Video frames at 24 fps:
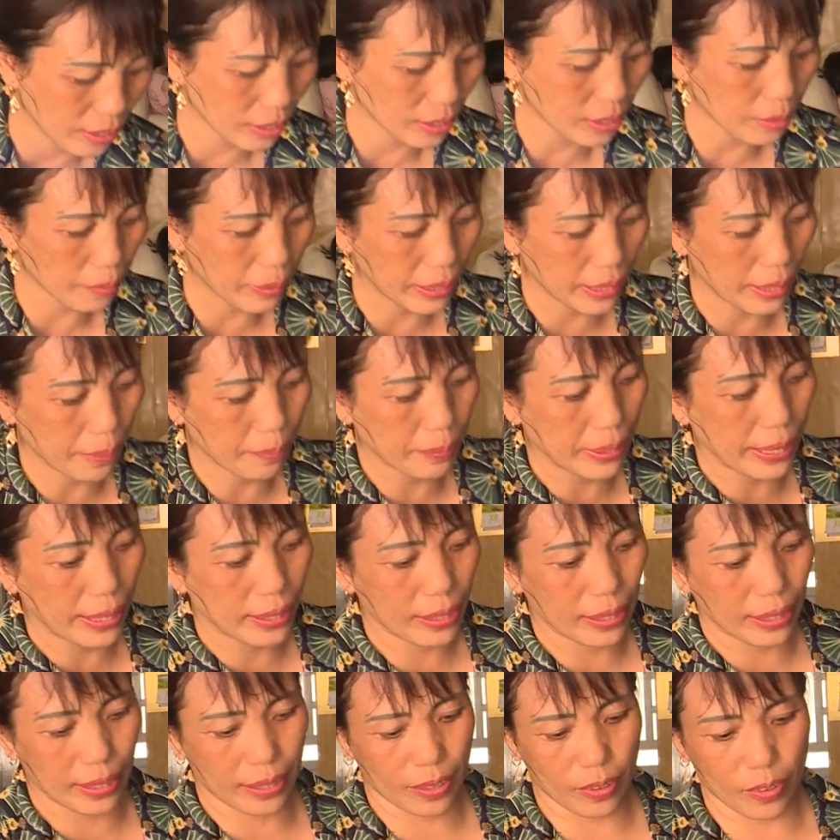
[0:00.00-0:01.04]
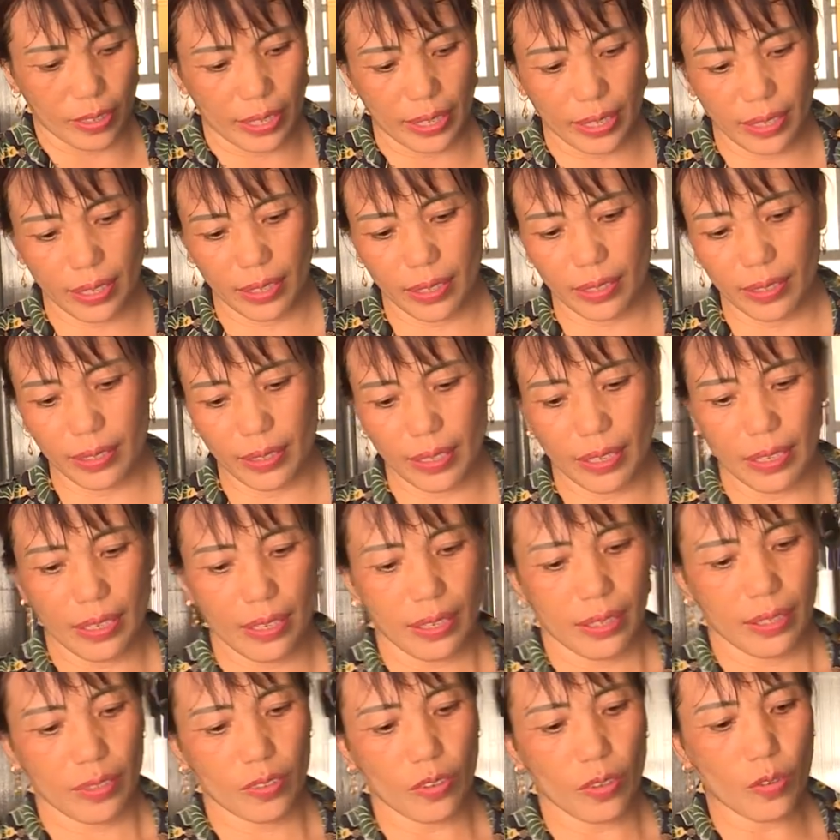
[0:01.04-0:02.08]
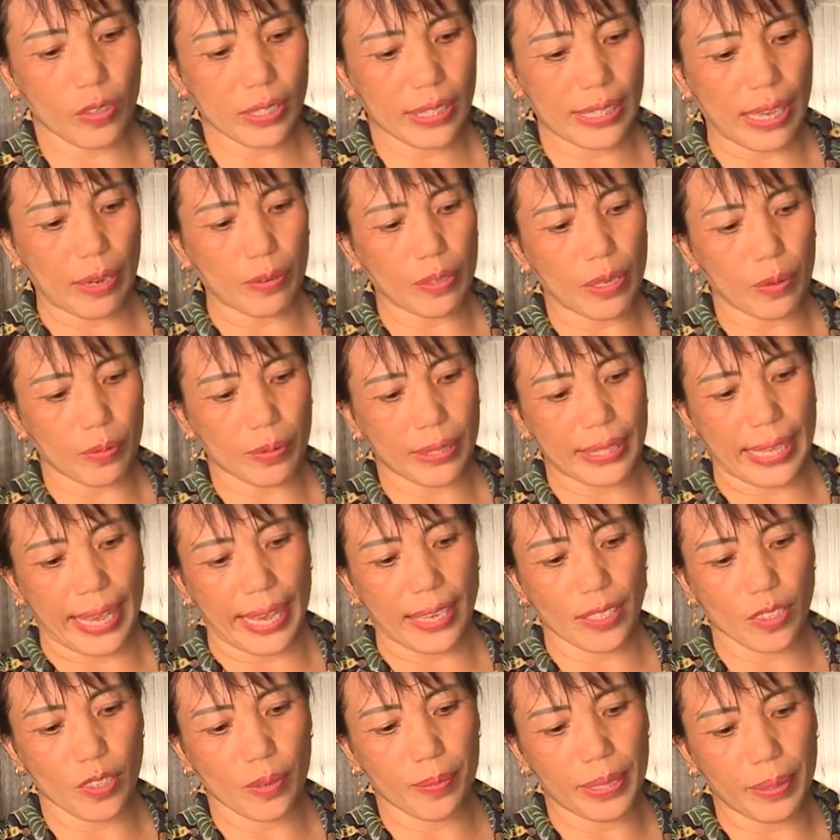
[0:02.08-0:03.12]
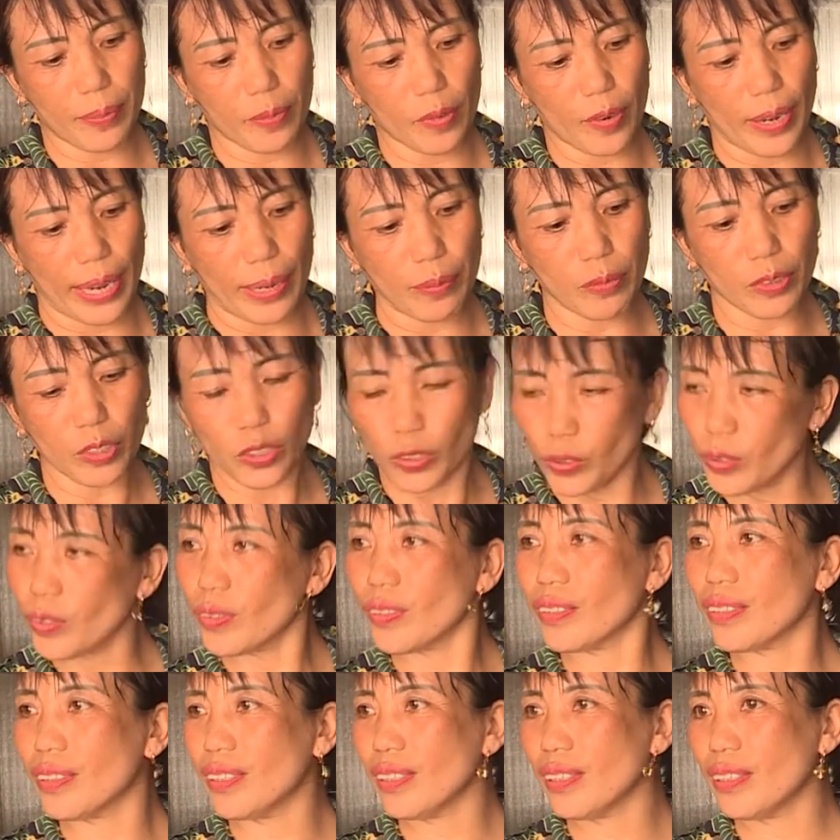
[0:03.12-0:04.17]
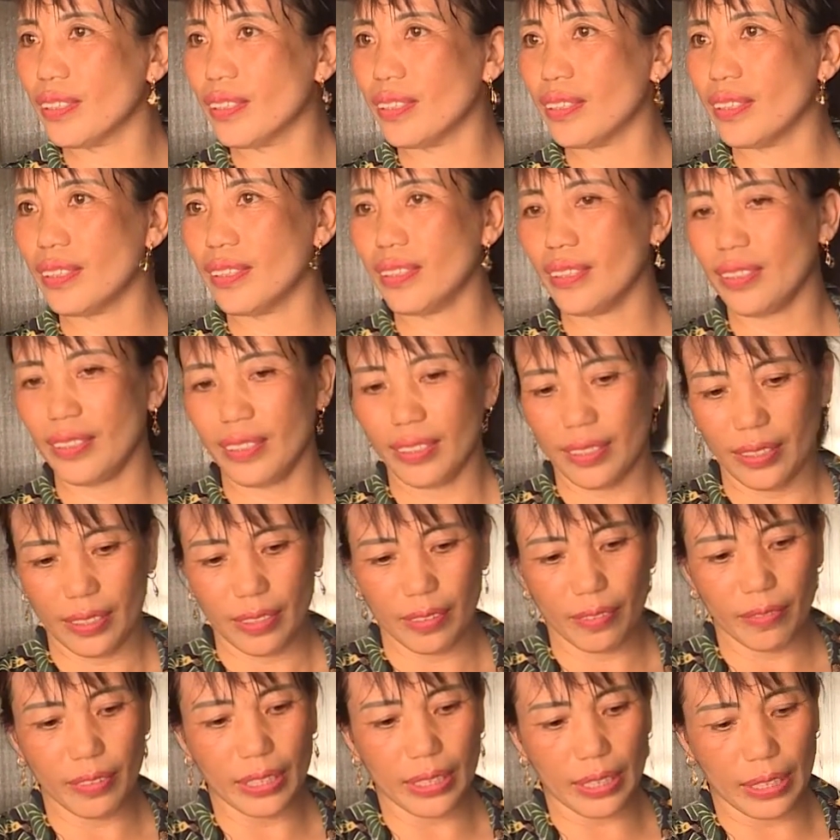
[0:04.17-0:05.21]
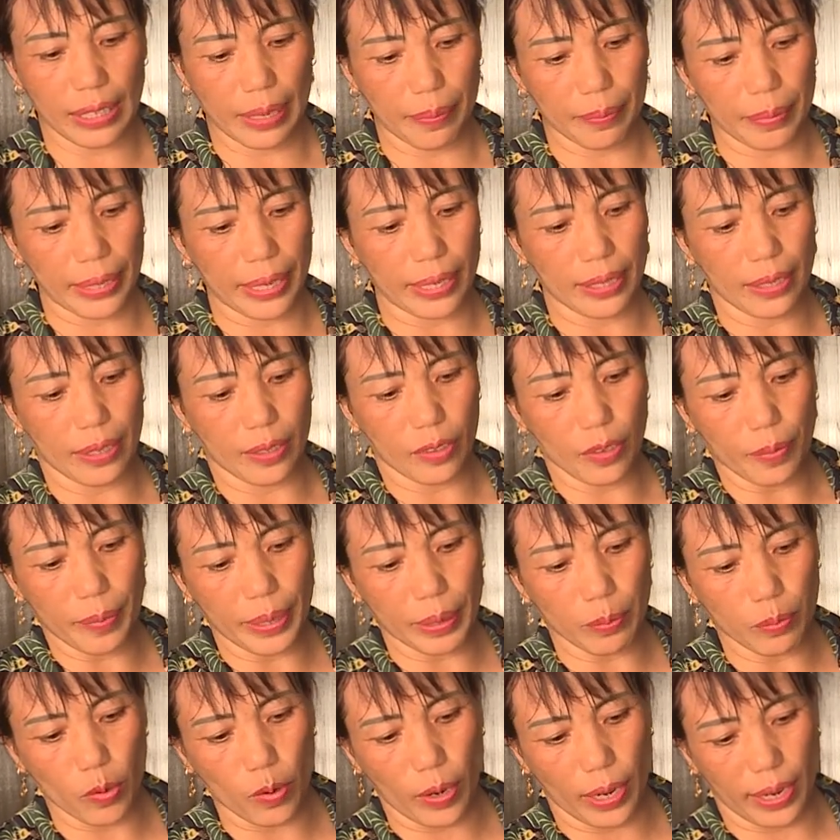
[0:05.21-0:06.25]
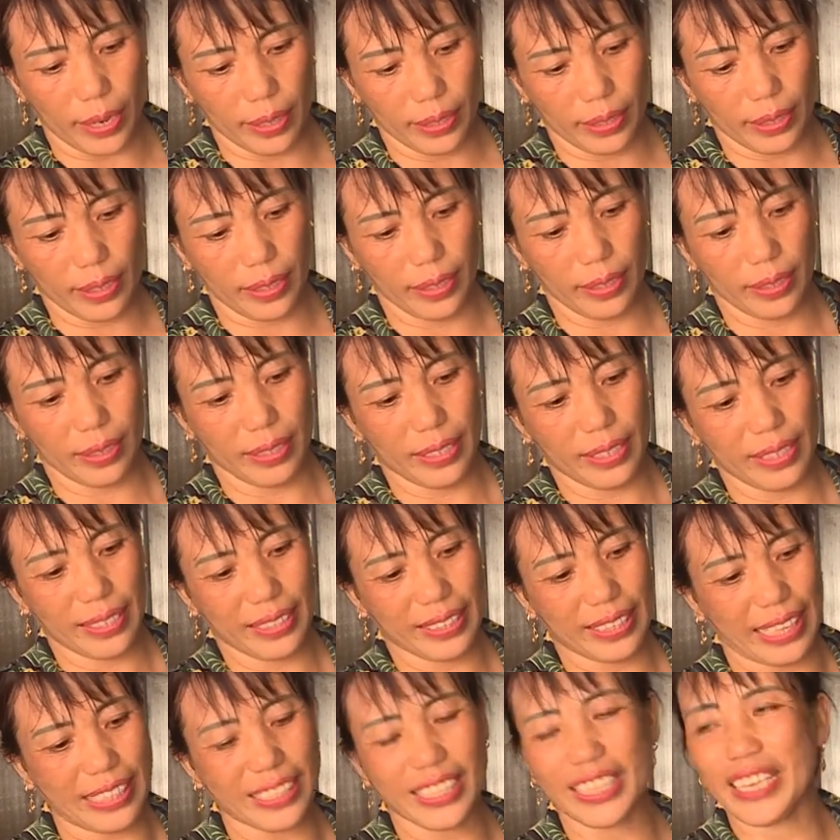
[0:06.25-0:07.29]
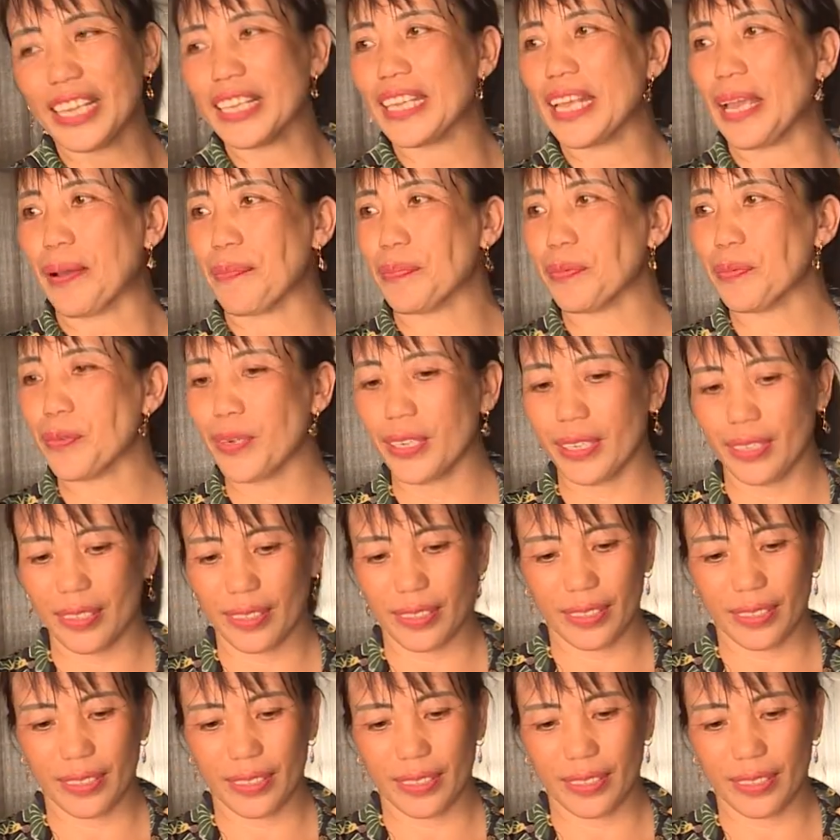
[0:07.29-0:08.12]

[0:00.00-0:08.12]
Nhưng mà năm nay là nó nó có dao động giá so với năm ngoái một chút. Vì là năm nay là nó mất mùa. Đây, nhãn rất là đẹp luôn